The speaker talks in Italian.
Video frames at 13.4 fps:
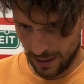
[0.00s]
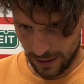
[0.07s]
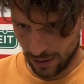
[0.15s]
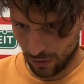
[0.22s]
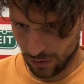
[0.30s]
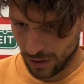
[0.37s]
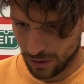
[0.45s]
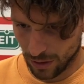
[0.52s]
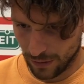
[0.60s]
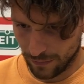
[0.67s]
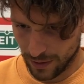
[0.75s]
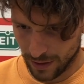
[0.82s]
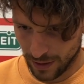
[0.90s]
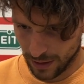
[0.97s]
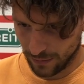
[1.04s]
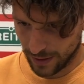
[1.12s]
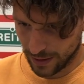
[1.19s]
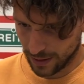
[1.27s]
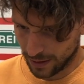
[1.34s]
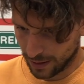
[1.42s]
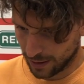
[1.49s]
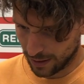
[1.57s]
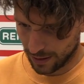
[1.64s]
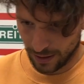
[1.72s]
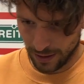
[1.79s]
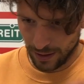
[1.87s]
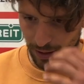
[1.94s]
la condizione fisica
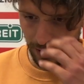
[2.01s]
diventa